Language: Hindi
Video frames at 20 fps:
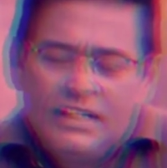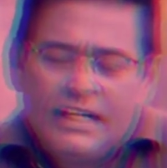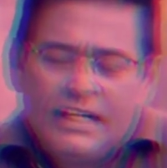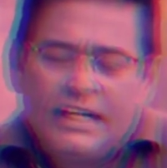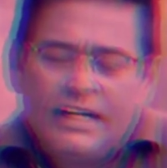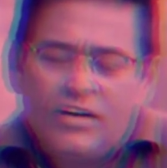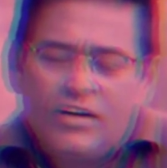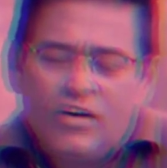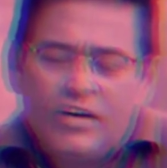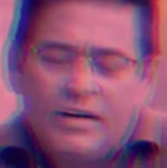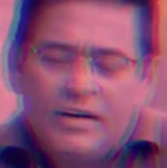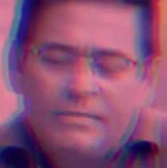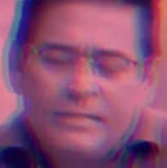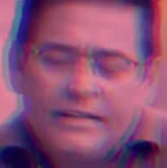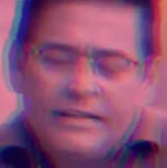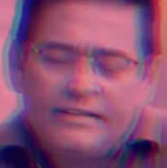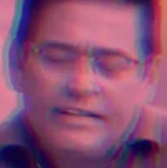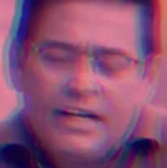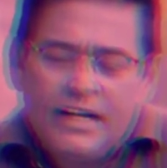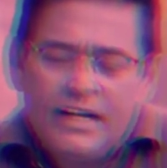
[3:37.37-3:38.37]
लेकिन गौरव
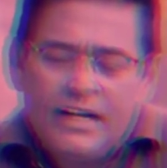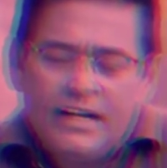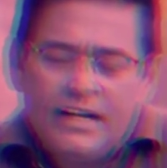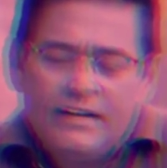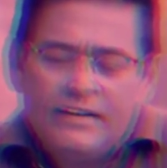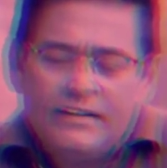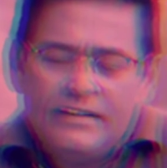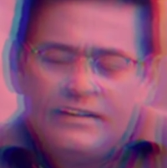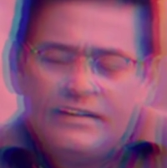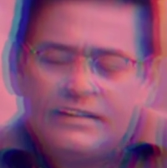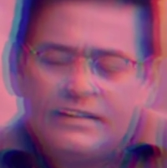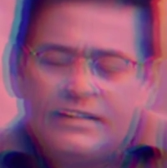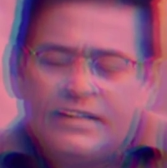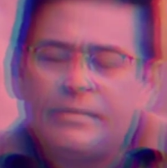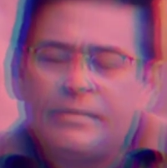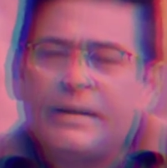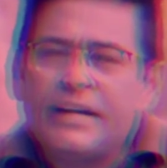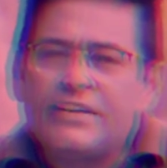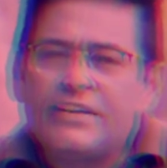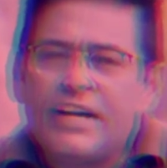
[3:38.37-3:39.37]
बंसल
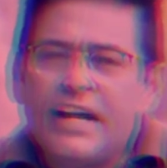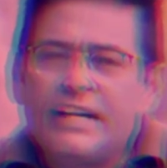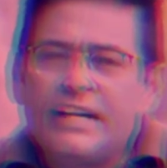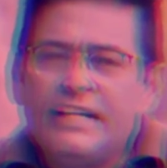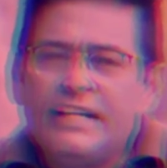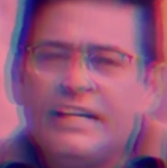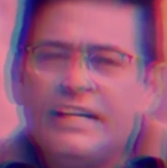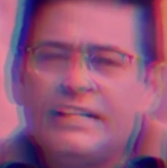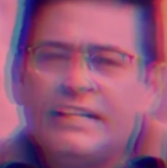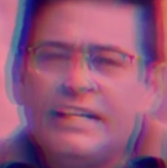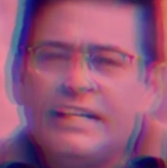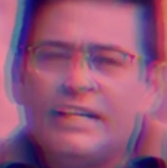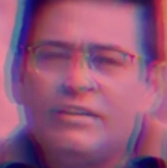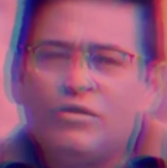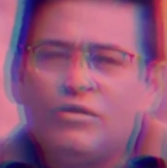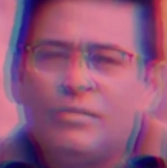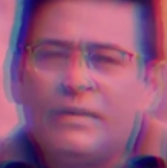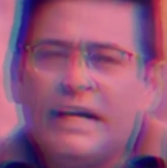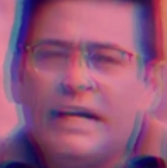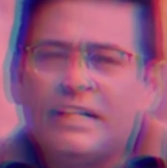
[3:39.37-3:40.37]
की परेशानी ये थी कि
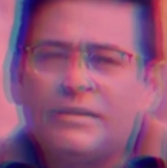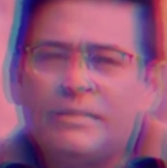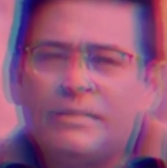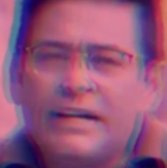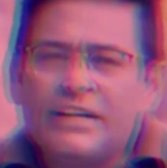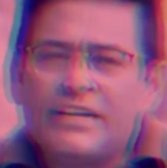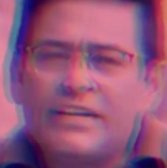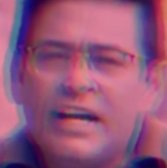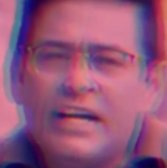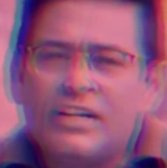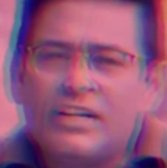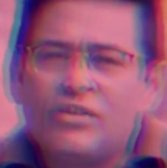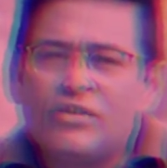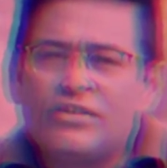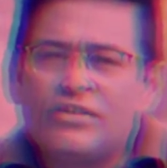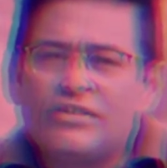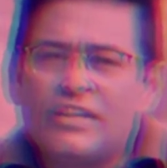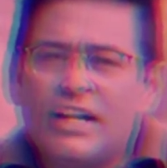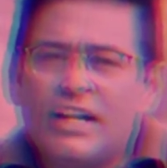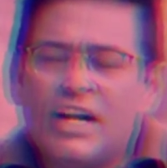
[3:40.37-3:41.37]
वो बेहद परेशान
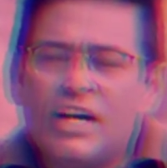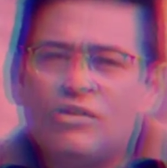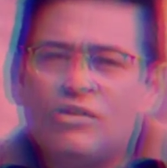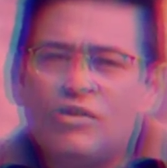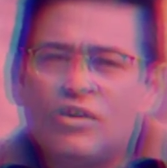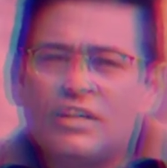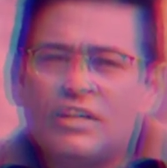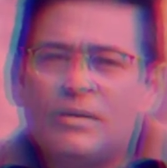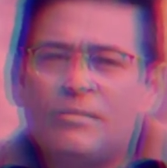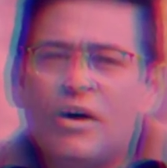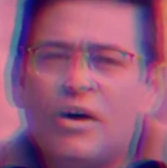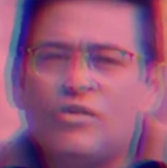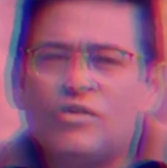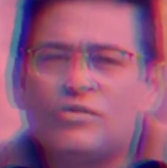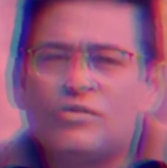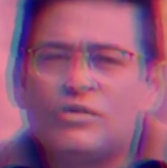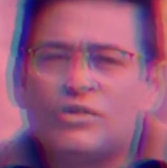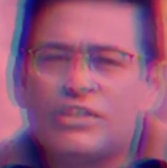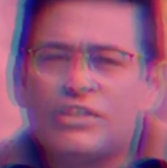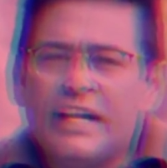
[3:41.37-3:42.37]
और इस तनाव और दबाव
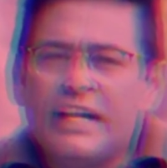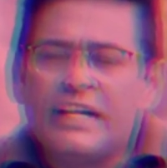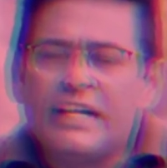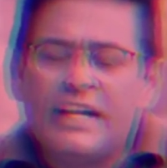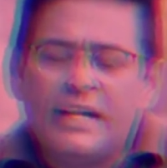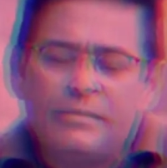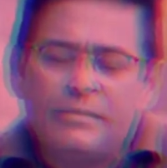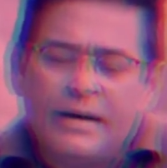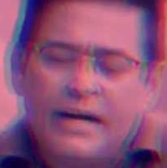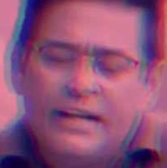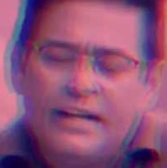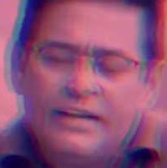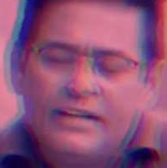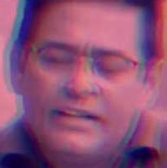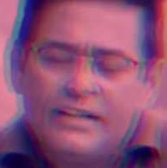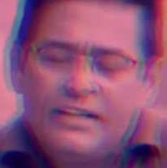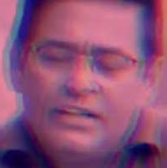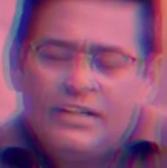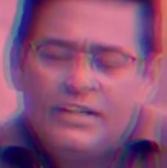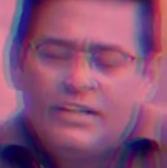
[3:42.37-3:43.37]
को वो झेल नहीं पाए
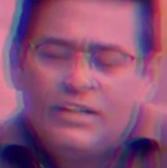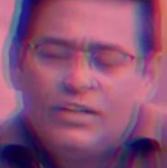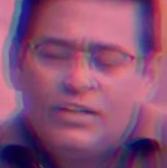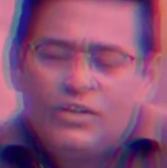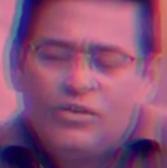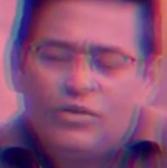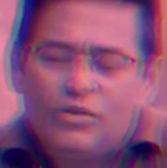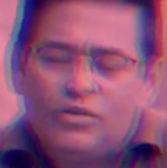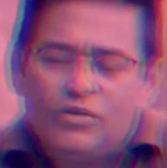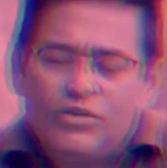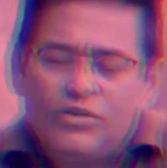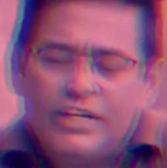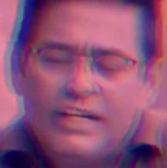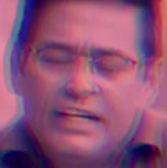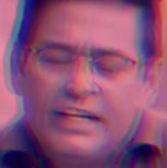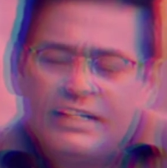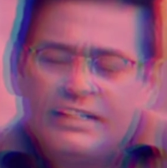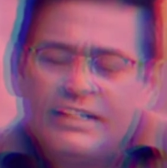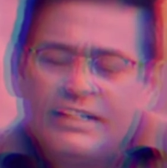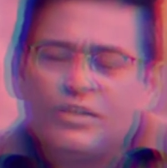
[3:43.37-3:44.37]

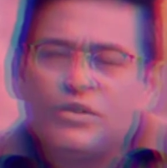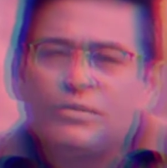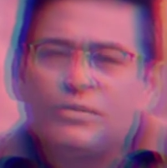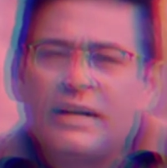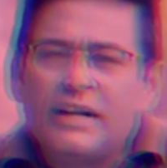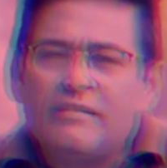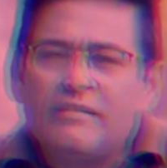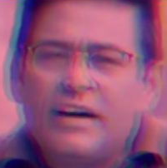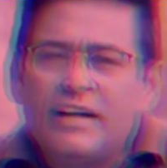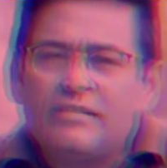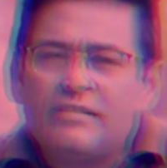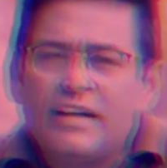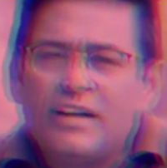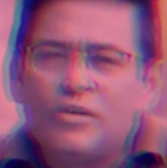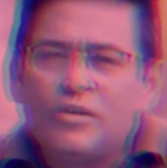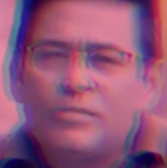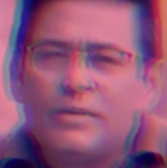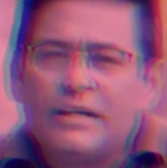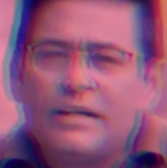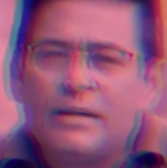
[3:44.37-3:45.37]
खुदकुशी करते तो परिवार
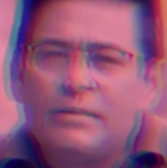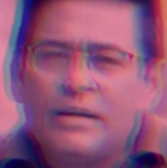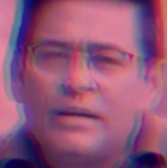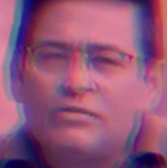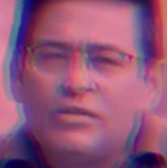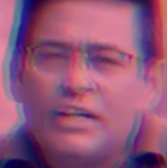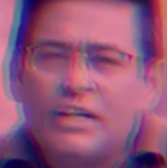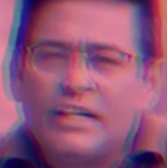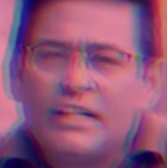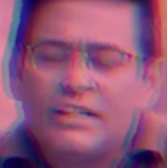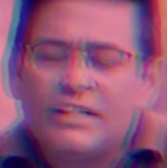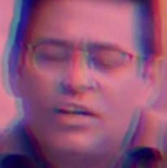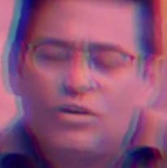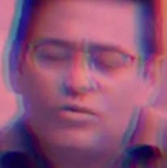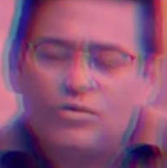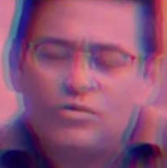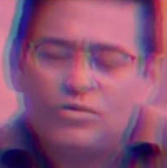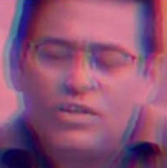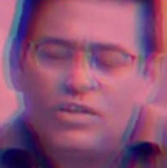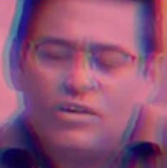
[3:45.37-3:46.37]
वालों पर डबल वो आ जाता
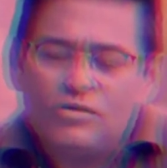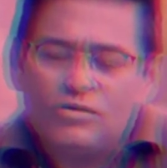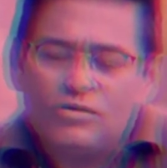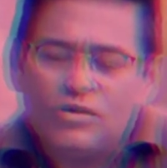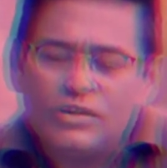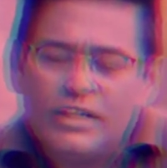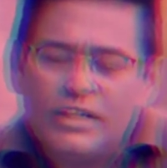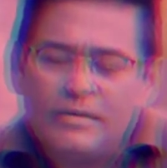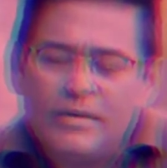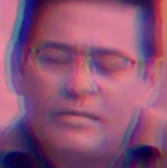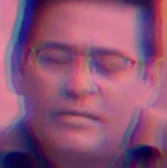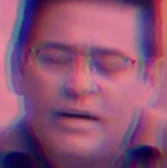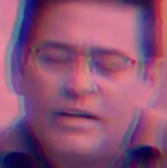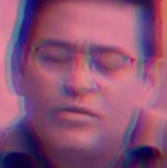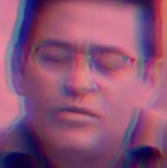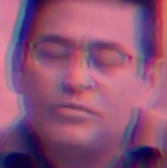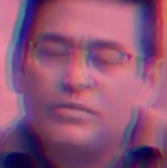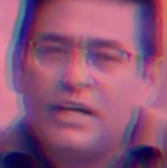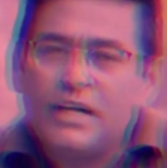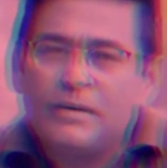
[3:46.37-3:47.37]
और दूसरा उनको ये भी
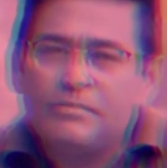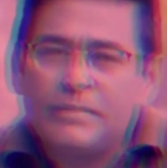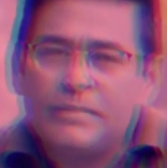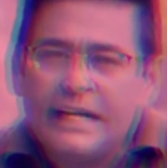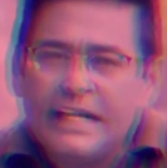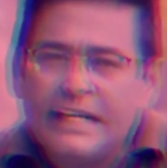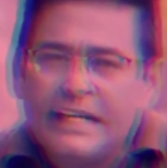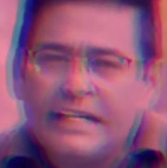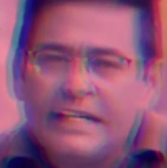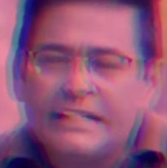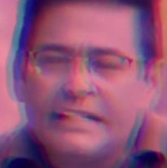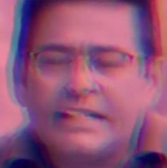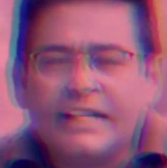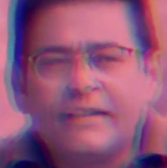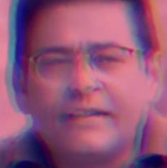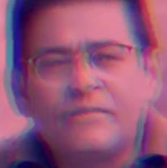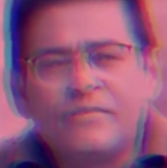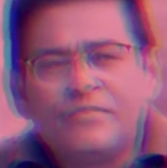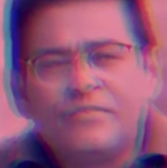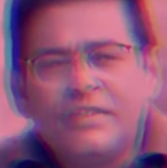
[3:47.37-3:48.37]
मालूम था पढ़े लिखे
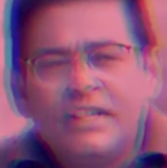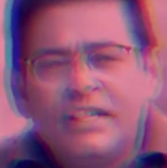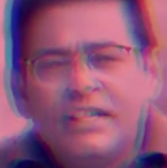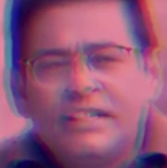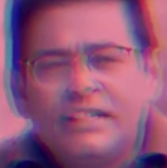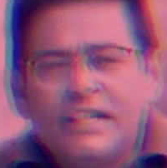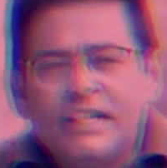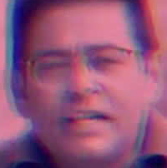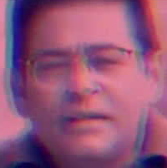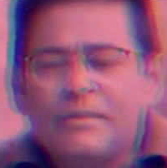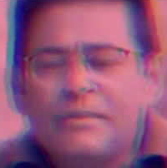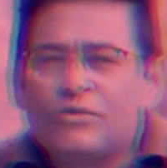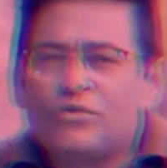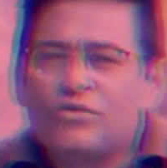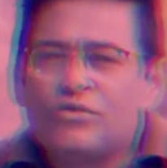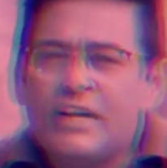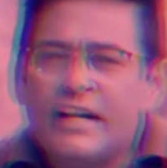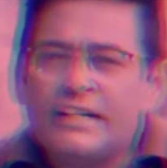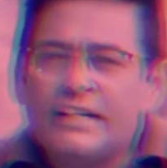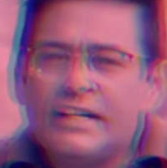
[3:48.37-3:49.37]
थे कि अगर मैं
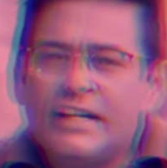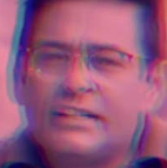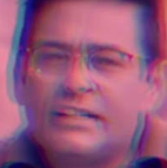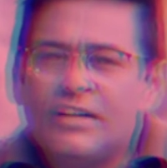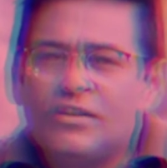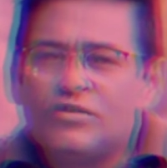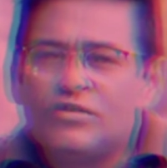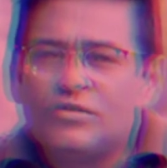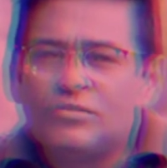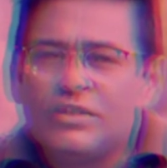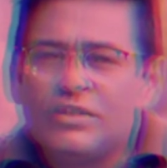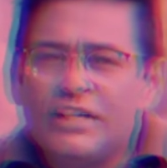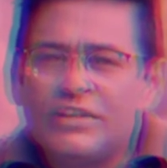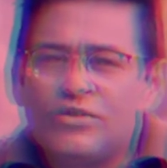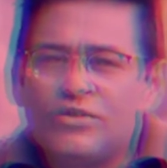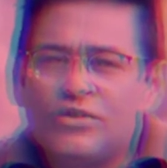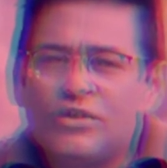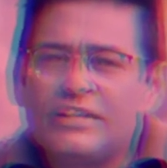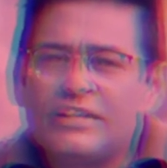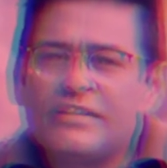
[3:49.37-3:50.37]
सुसाइड करता हूँ तो मुझे
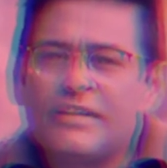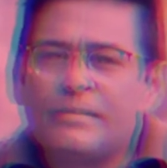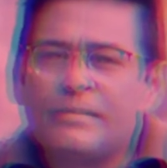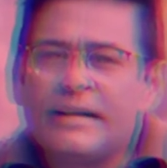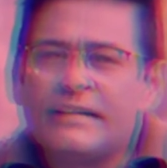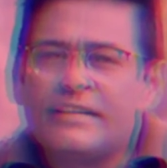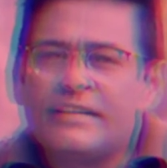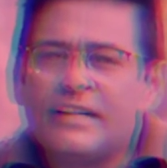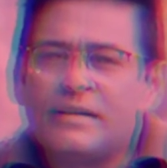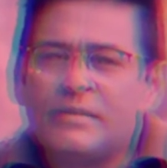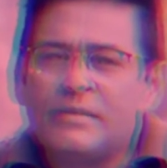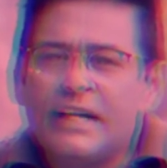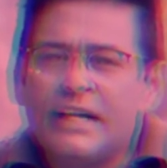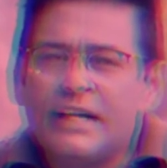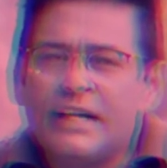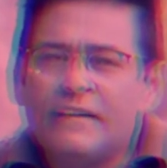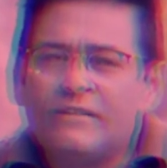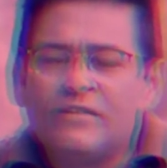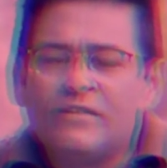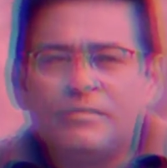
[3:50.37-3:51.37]
इंश्योरेंस के पैसे नहीं
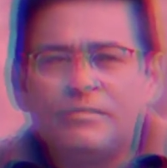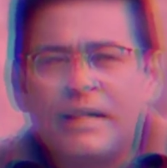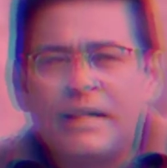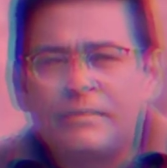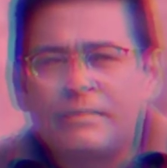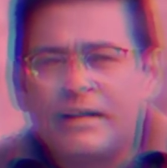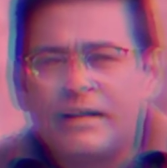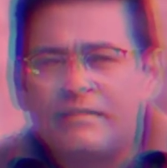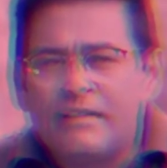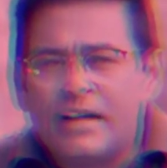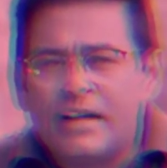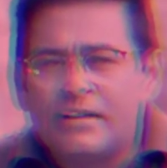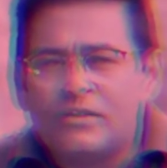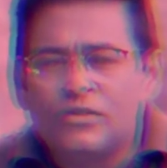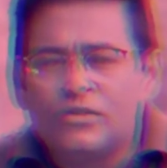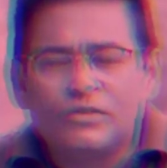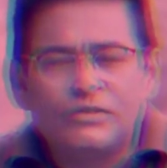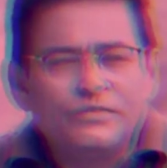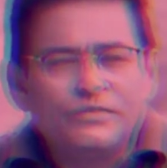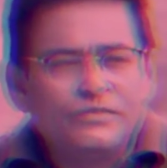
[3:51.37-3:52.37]
मिलेंगे मेरे परिवार
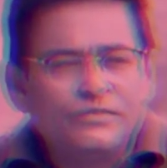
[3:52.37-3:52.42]
को